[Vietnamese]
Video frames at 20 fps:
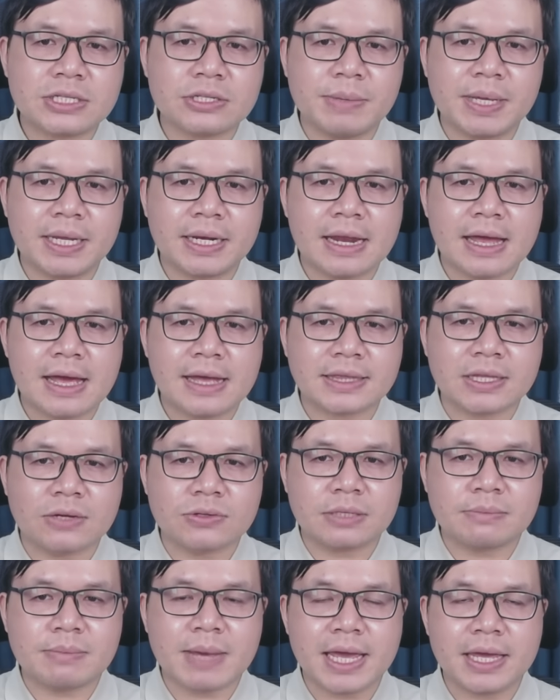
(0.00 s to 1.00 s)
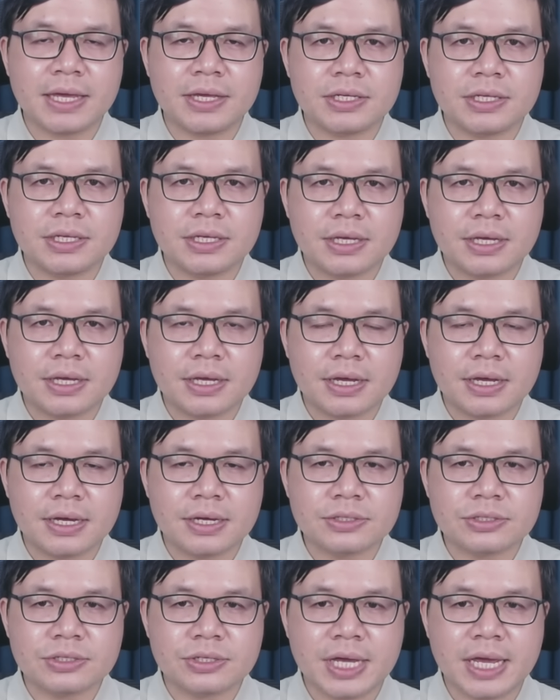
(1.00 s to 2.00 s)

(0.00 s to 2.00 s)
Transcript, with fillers: cho biết là tàu sân bay uh,